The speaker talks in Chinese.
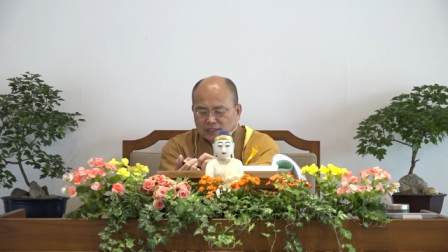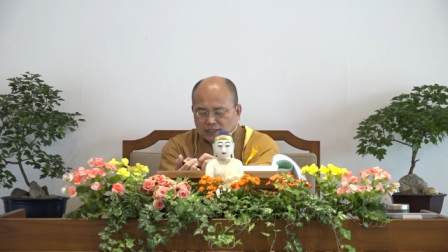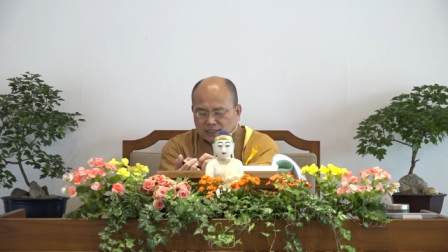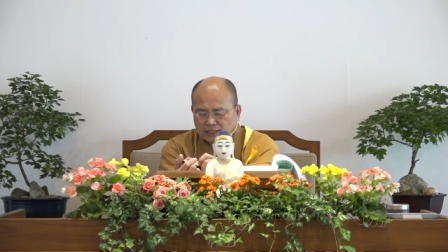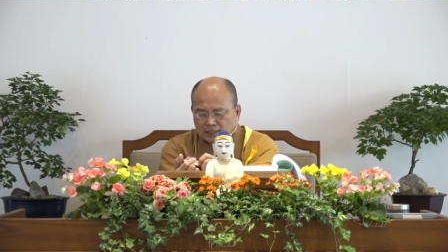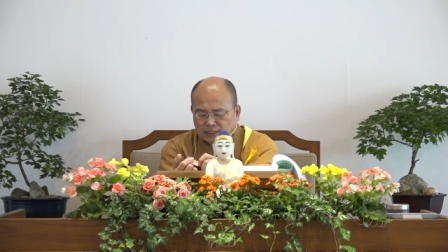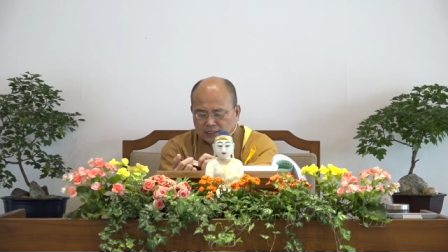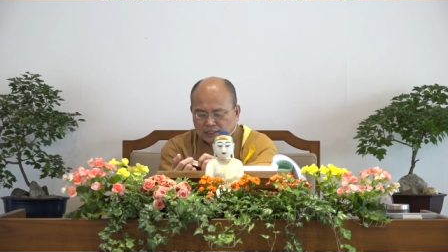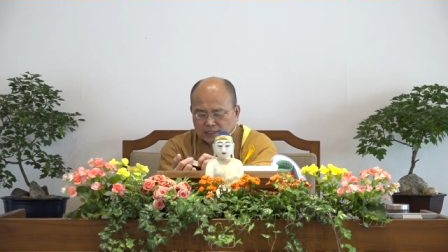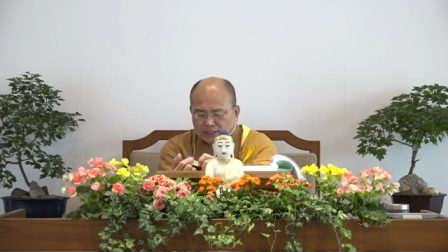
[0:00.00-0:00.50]

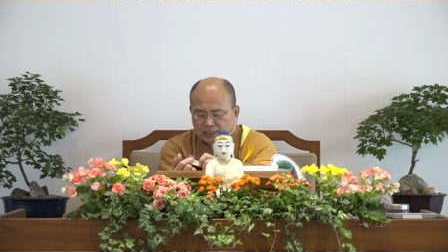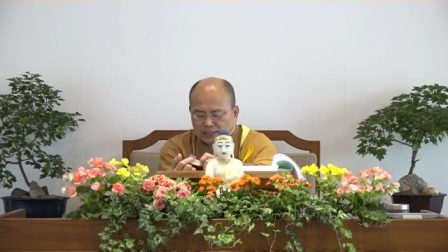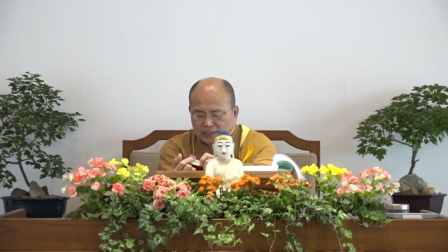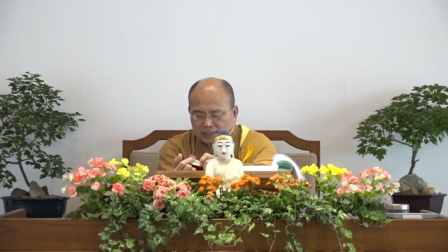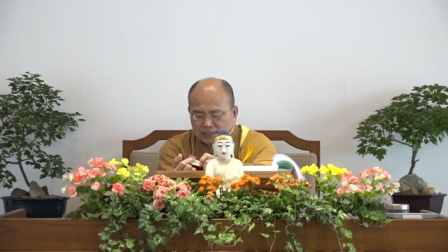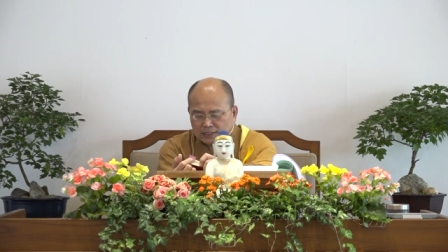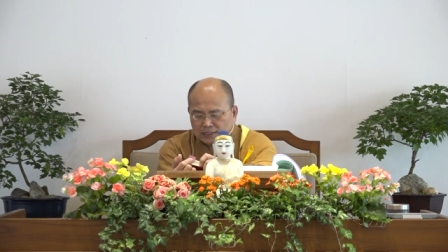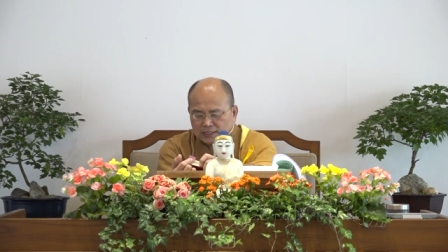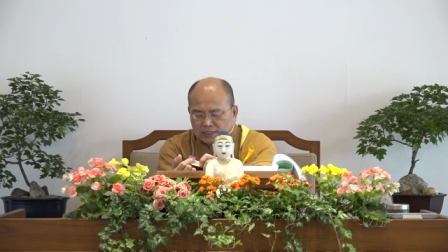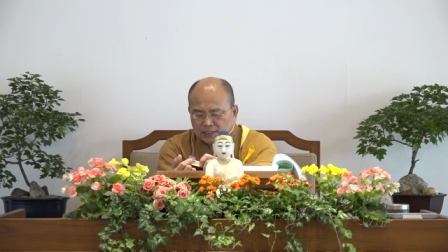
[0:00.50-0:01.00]

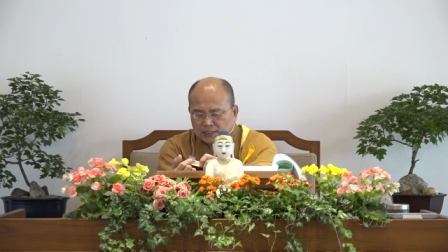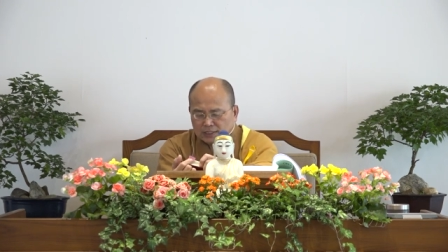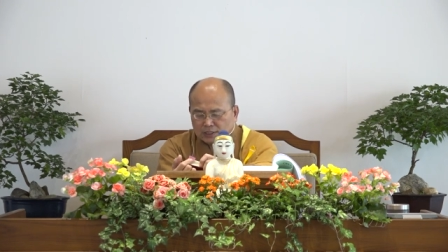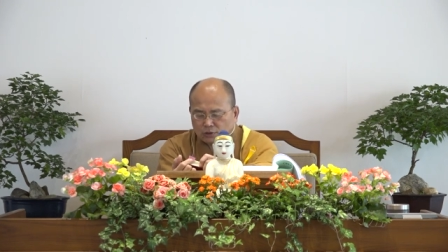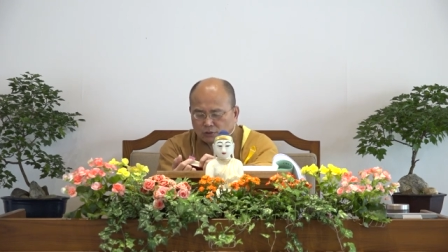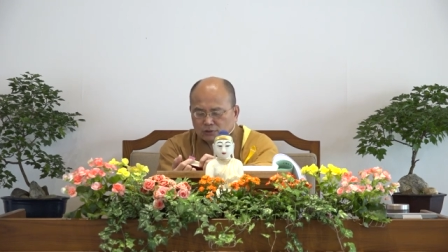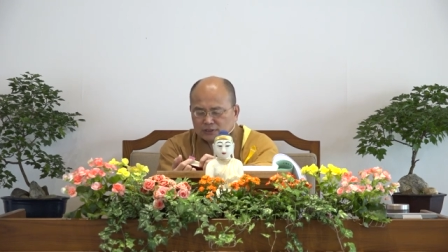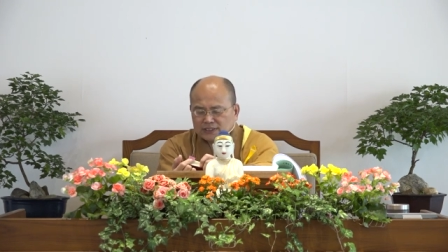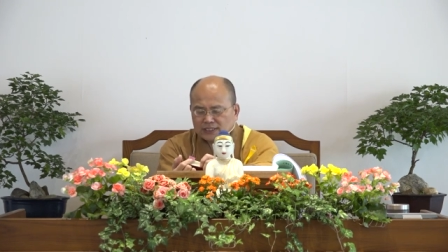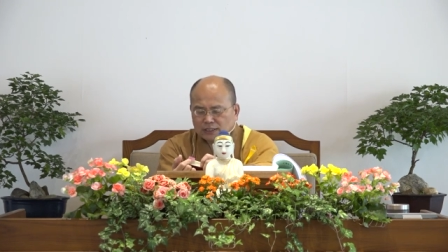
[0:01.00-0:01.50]
那
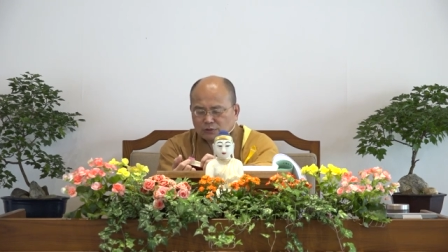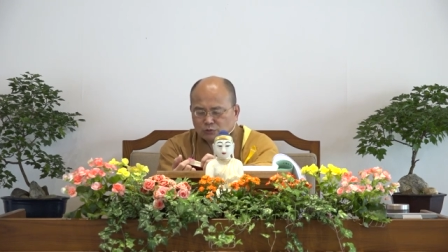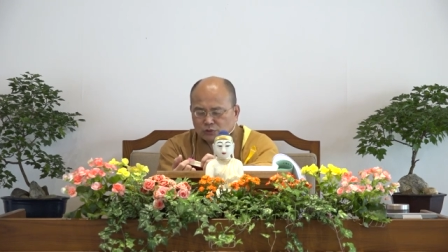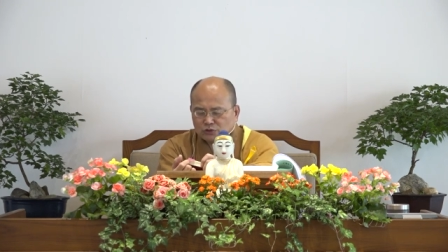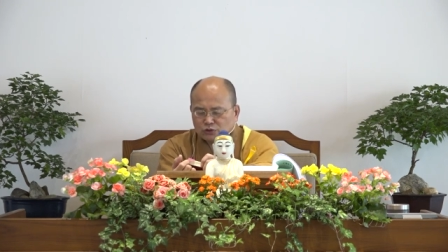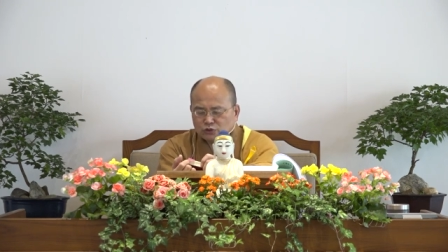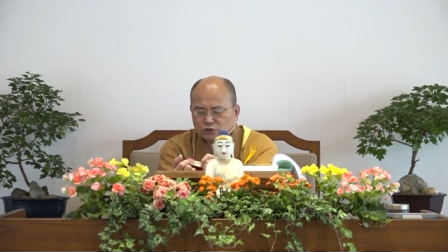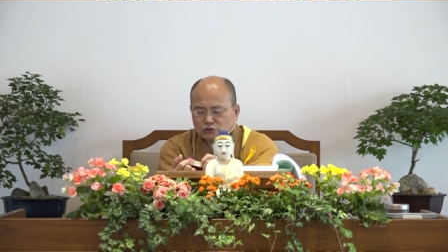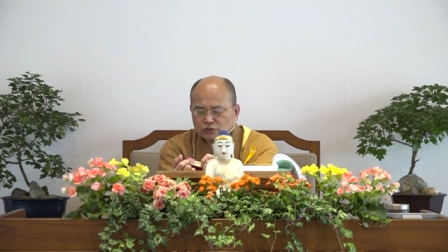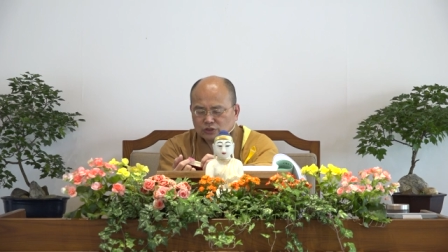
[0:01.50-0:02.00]
共相
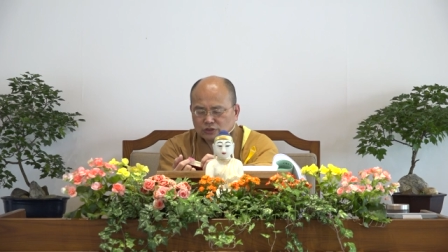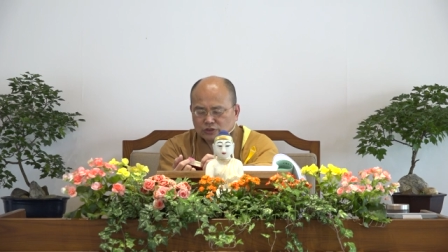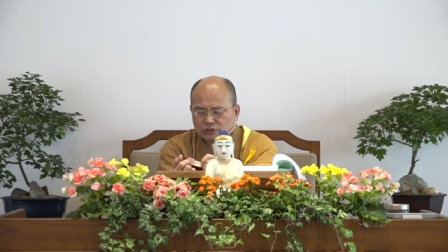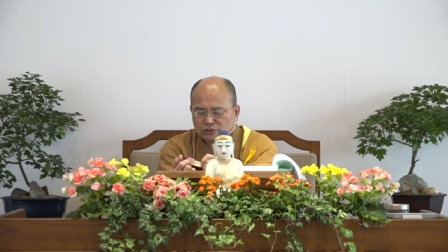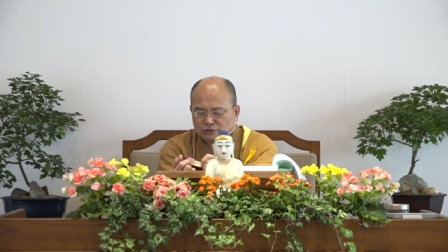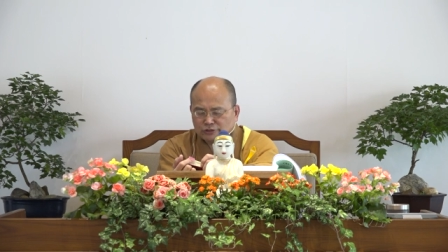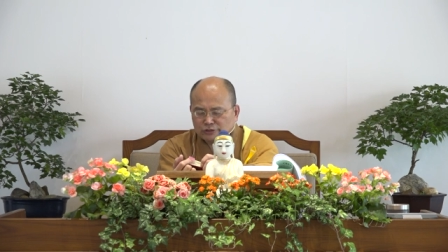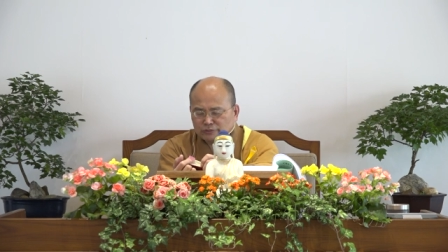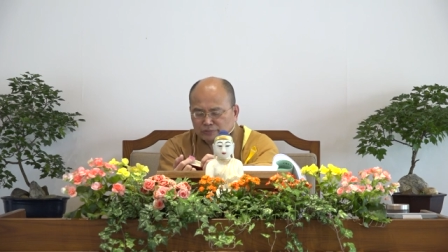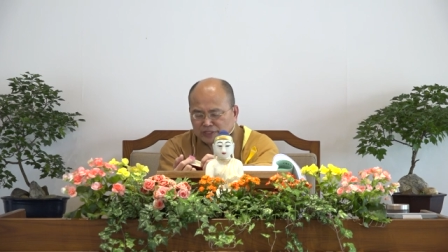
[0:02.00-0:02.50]
问讯里
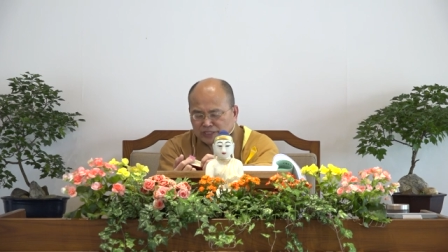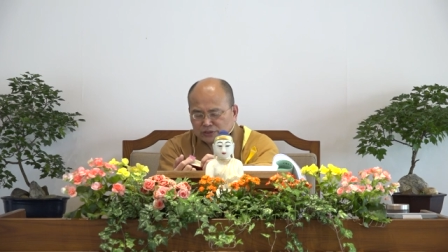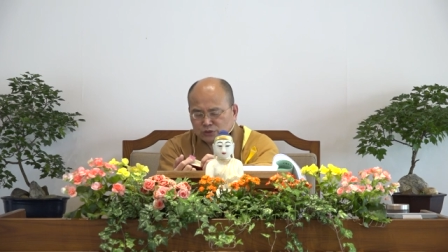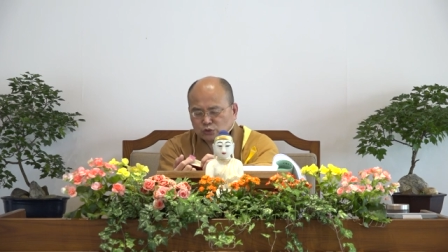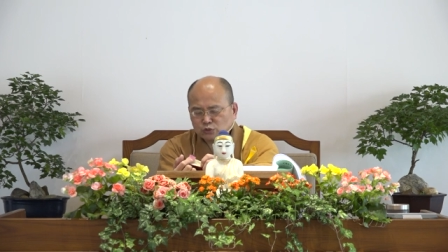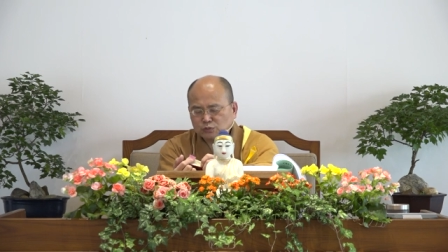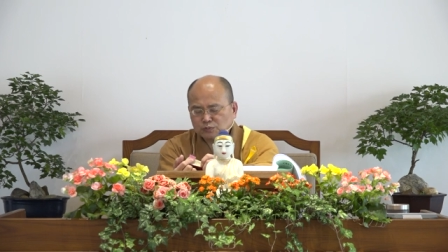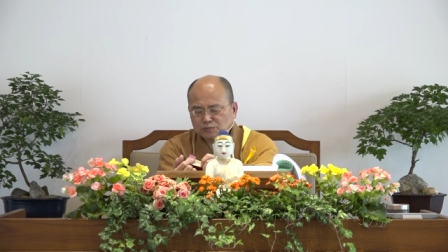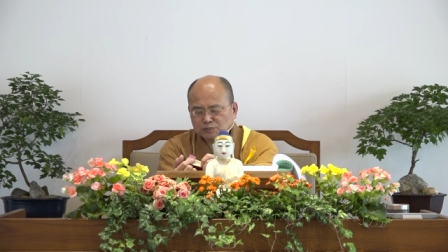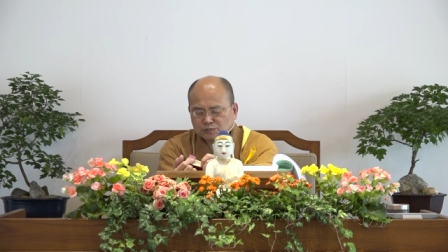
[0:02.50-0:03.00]
一面
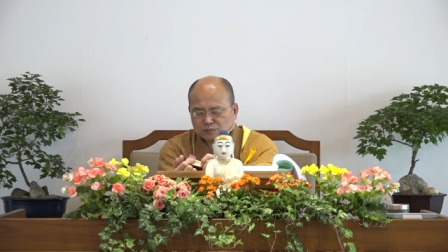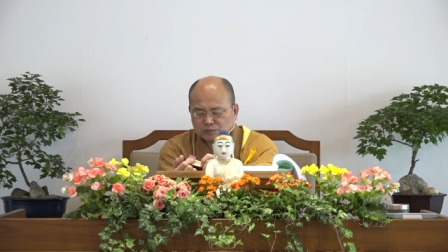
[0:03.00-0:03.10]
住，